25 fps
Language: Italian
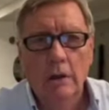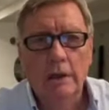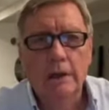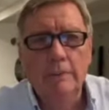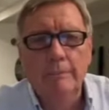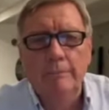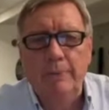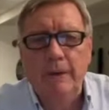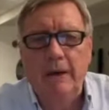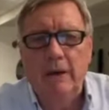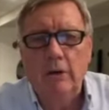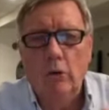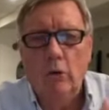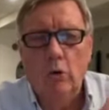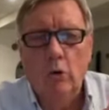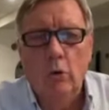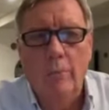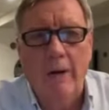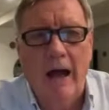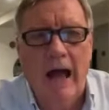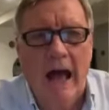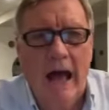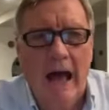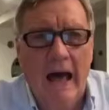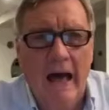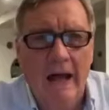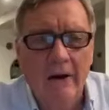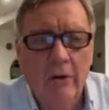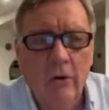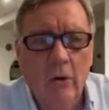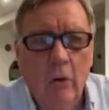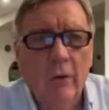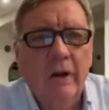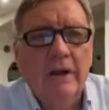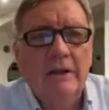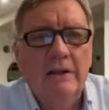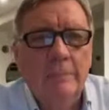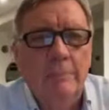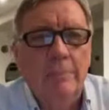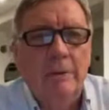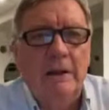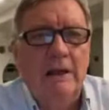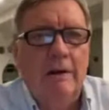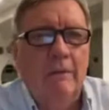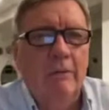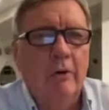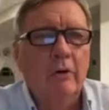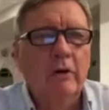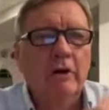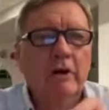L'impero romano, uè, ti
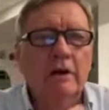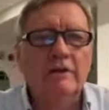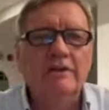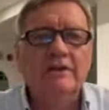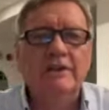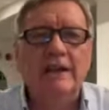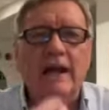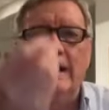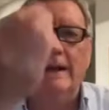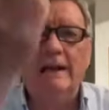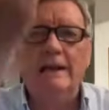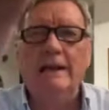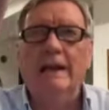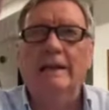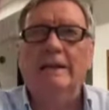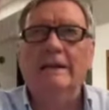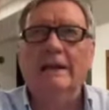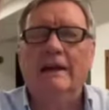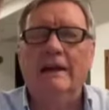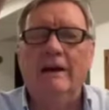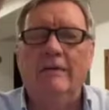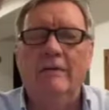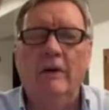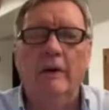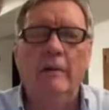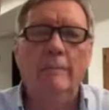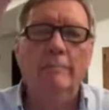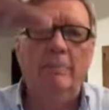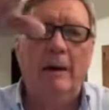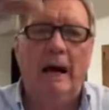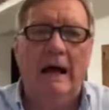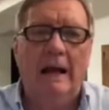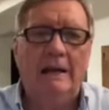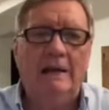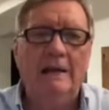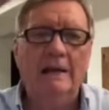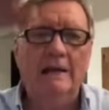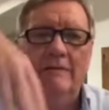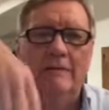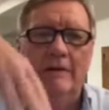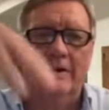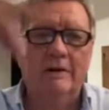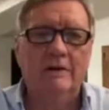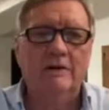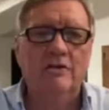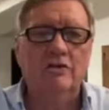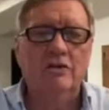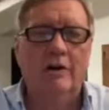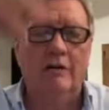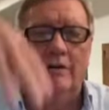pigliavano i cristiani, li attaccavano ai pali, li
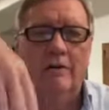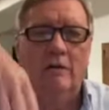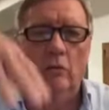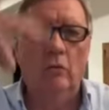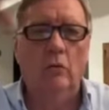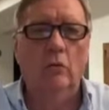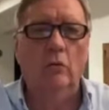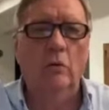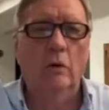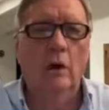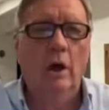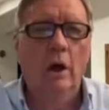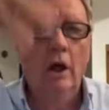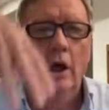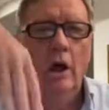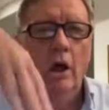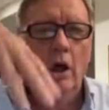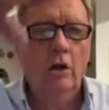verniciavano col,